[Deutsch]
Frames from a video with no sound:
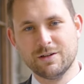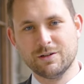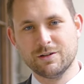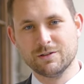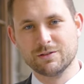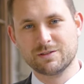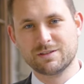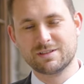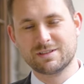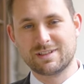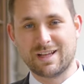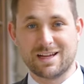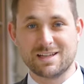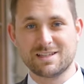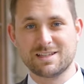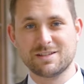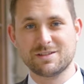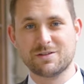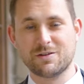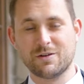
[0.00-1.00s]
Und
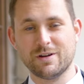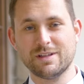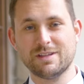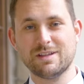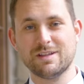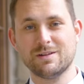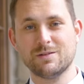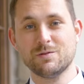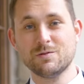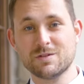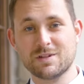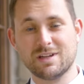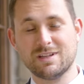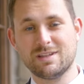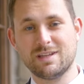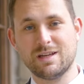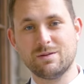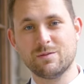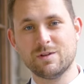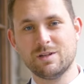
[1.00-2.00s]
das sind heute unsere
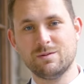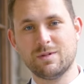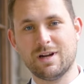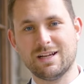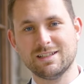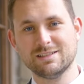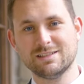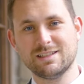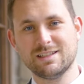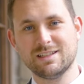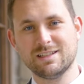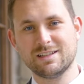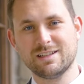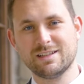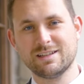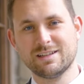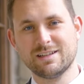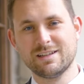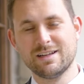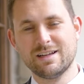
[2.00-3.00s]
Themen im Landtag.
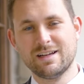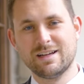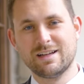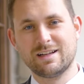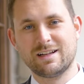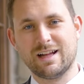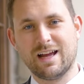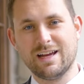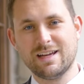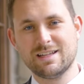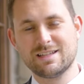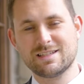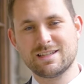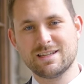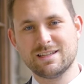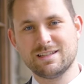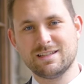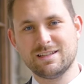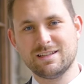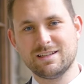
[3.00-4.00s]

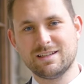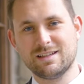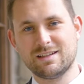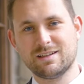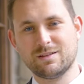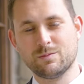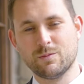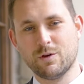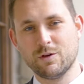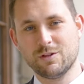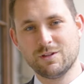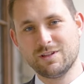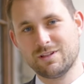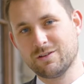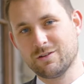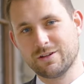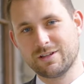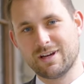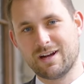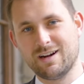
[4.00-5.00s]
Gleichzeitig möchte ich
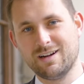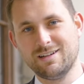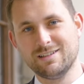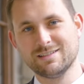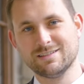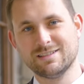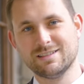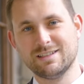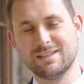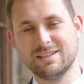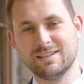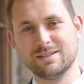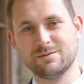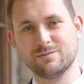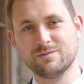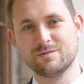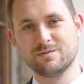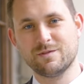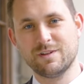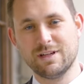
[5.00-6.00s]
euch allen ähm,
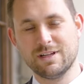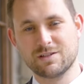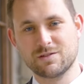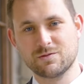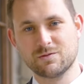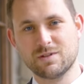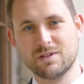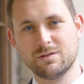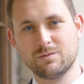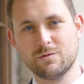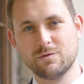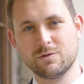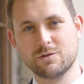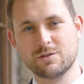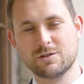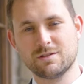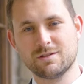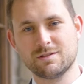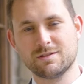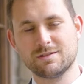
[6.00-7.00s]
viel Gesundheit
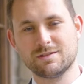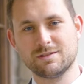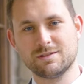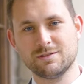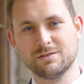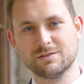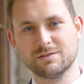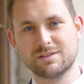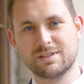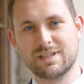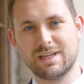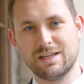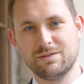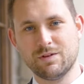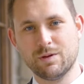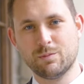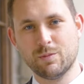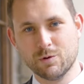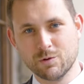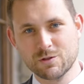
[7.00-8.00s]
wünschen und gehen
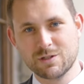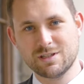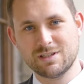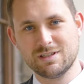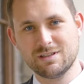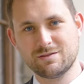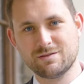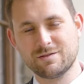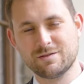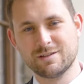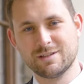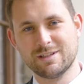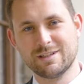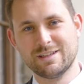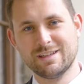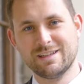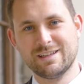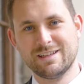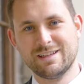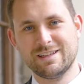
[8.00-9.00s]
wir positiv
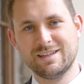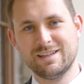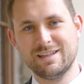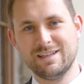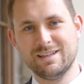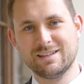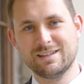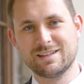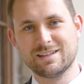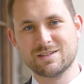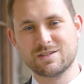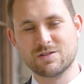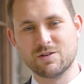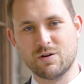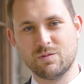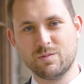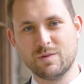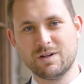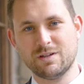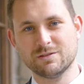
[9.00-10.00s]
in den
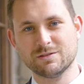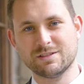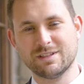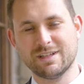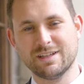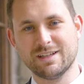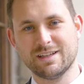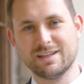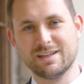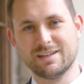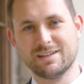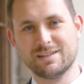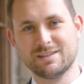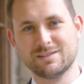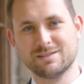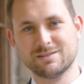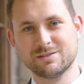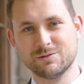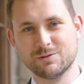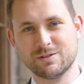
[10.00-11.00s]
Sommer und eine
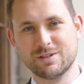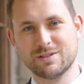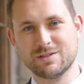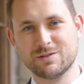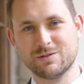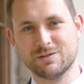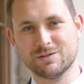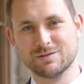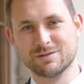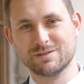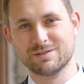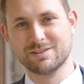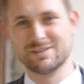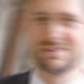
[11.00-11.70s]
gute Zukunft.